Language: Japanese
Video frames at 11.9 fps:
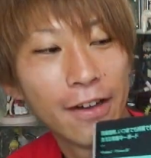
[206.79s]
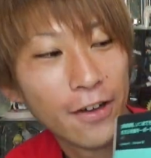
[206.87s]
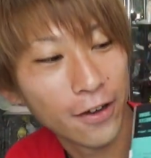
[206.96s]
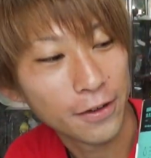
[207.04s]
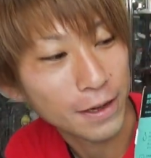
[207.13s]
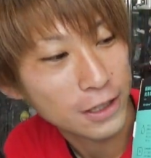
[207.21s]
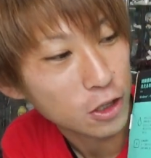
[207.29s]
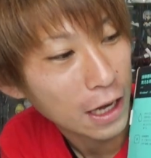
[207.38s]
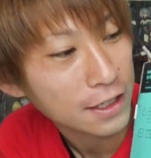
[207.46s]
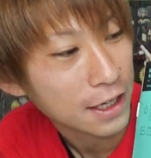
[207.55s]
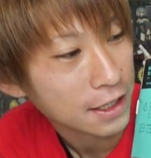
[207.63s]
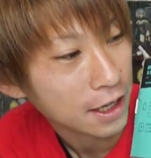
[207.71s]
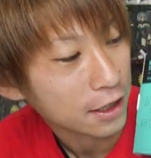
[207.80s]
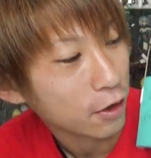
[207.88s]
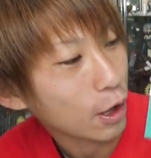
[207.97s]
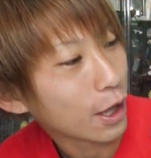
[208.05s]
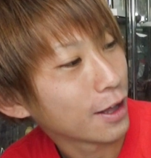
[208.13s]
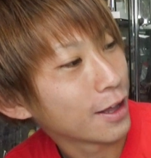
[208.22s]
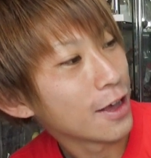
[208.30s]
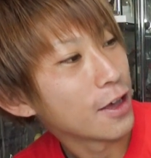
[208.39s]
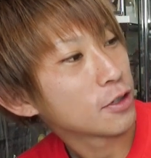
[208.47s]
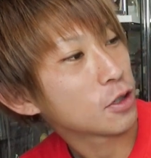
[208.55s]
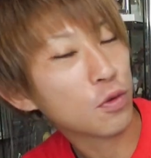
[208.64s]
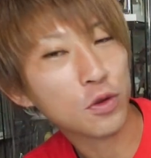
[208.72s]
うん、今ちょっと恥ずかしかったわ。
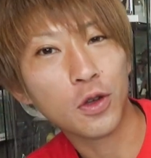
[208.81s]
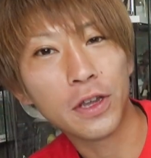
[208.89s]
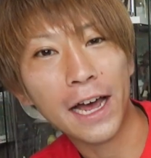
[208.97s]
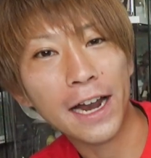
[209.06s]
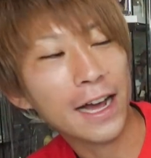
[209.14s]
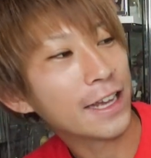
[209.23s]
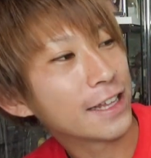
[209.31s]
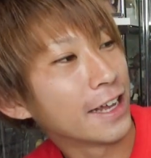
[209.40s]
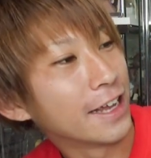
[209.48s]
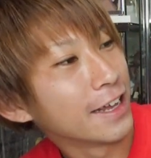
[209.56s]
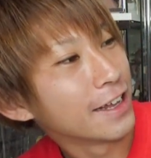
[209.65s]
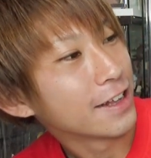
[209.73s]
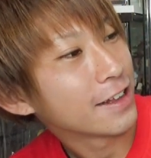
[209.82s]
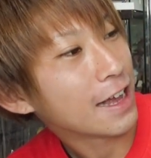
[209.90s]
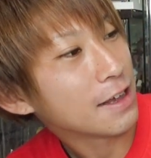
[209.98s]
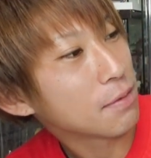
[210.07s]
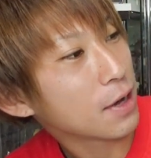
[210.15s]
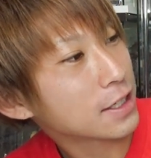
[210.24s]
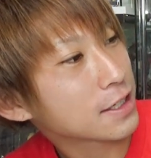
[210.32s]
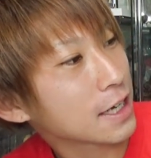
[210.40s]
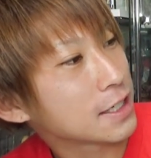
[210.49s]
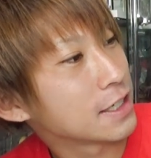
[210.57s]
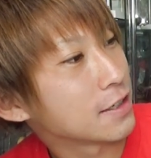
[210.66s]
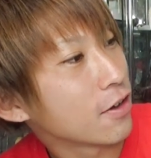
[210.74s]
ソフトで柔らかいって。だいぶ恥ず
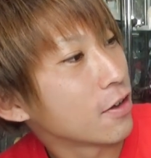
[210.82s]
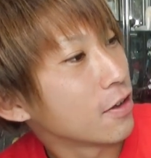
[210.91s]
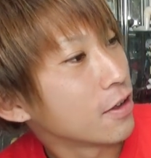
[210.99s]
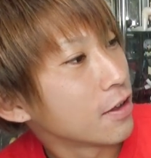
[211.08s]
かしいぞ。